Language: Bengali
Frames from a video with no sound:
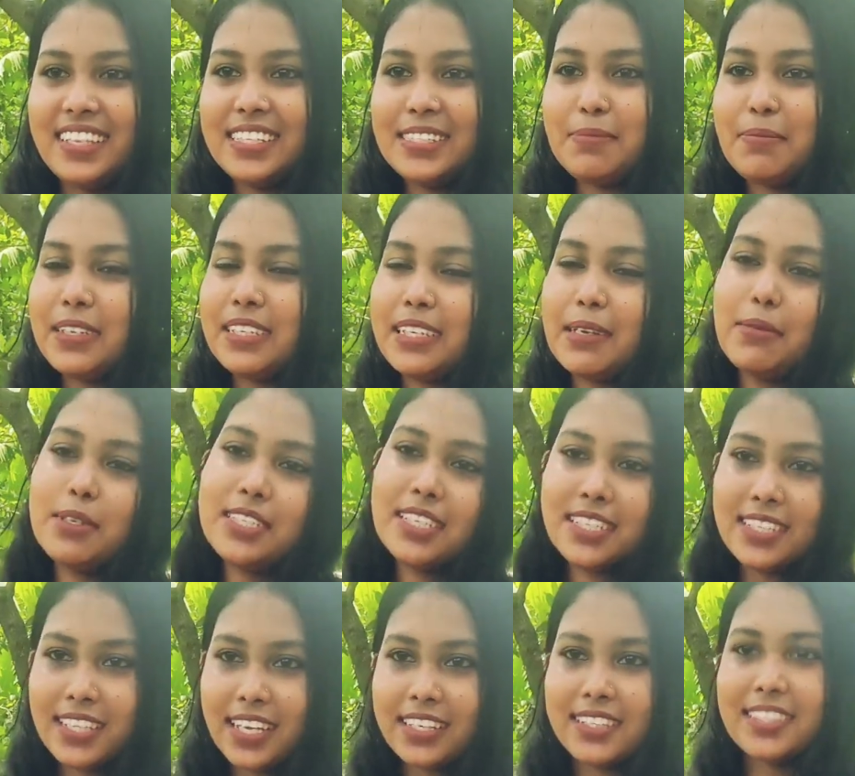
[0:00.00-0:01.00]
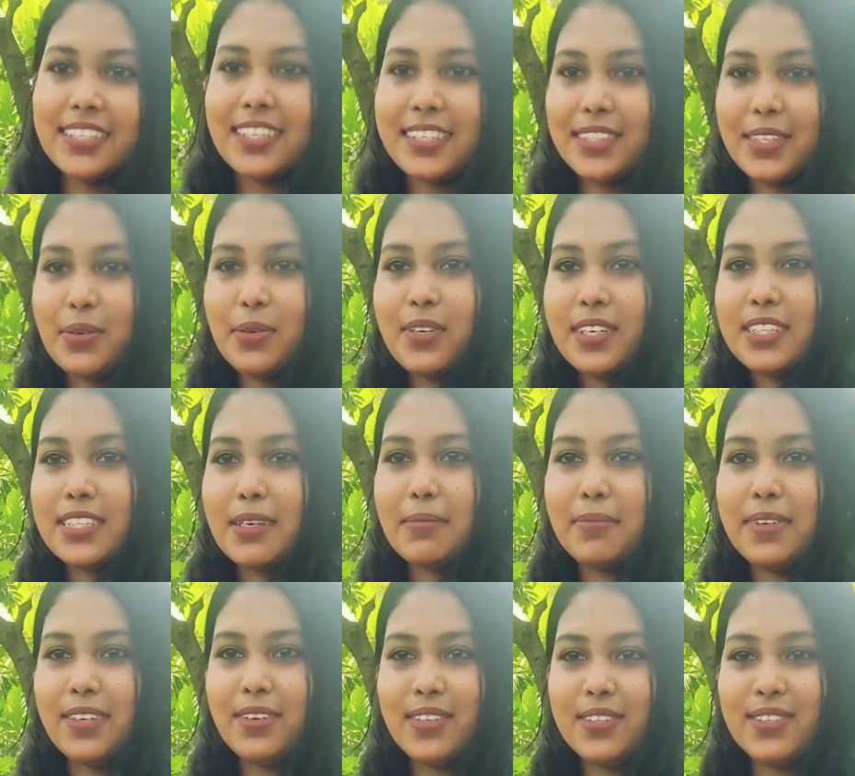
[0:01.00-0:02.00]
স্মার্ট আমার সাথে থাকতে থাকতে হয়ে
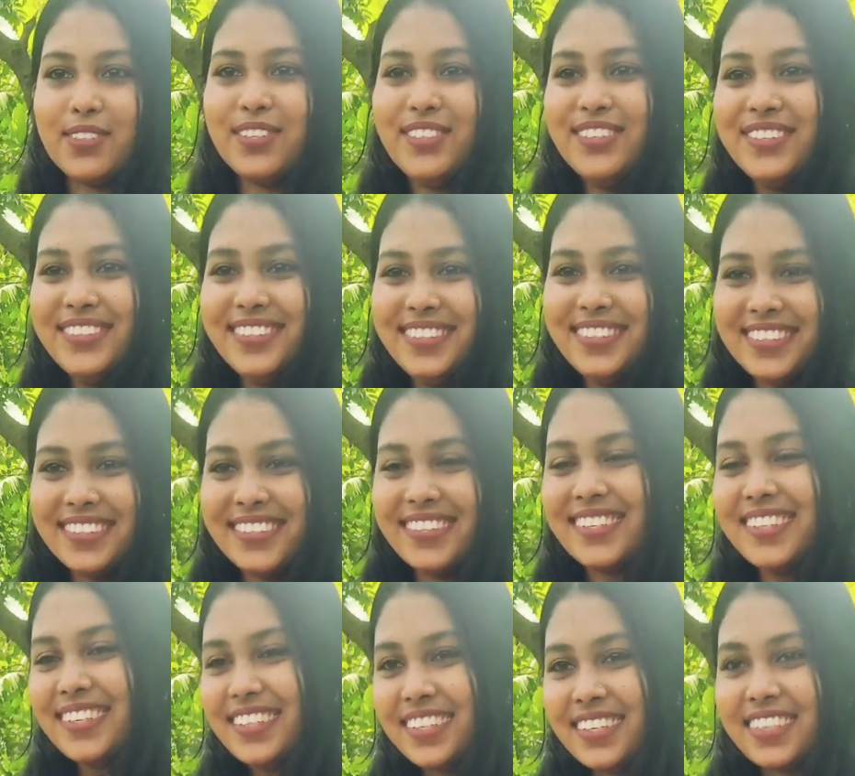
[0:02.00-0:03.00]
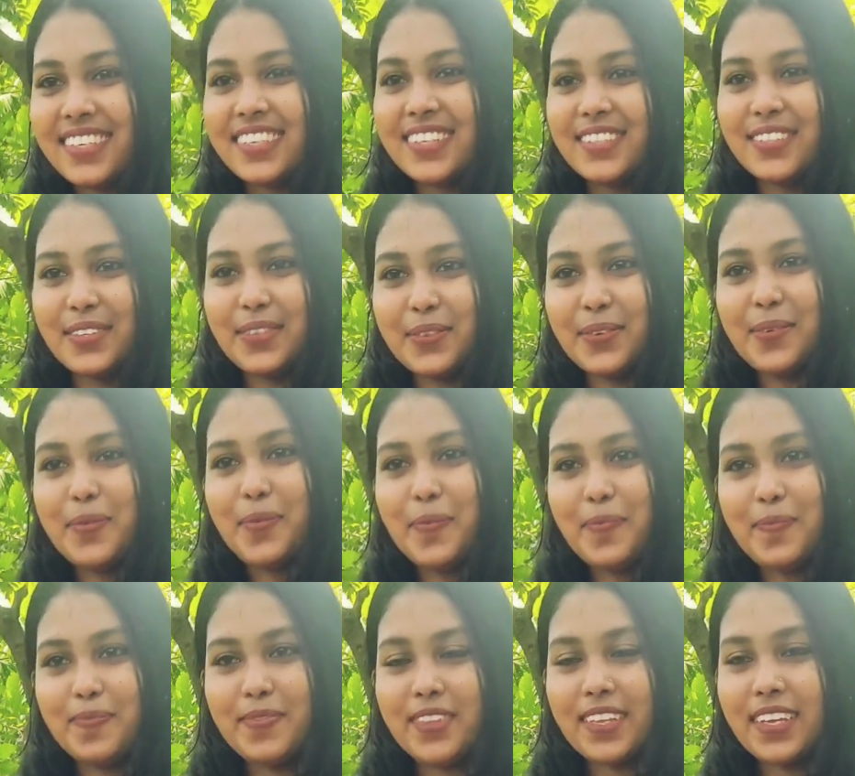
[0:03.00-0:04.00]
যাবে হয়তো তাই
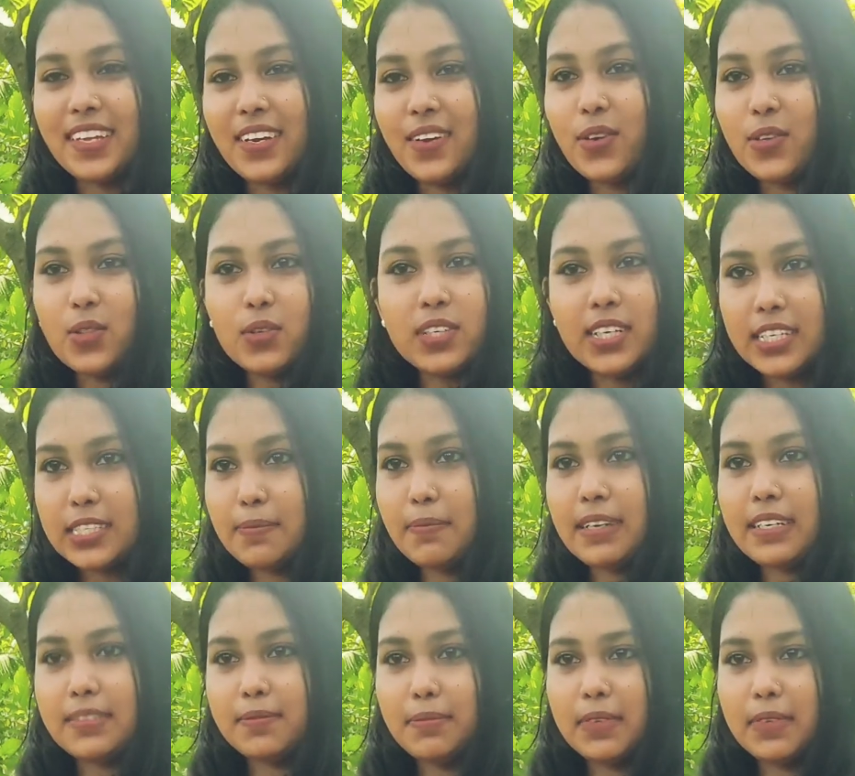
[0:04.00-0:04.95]
অতটা স্মার্ট আচ্ছা।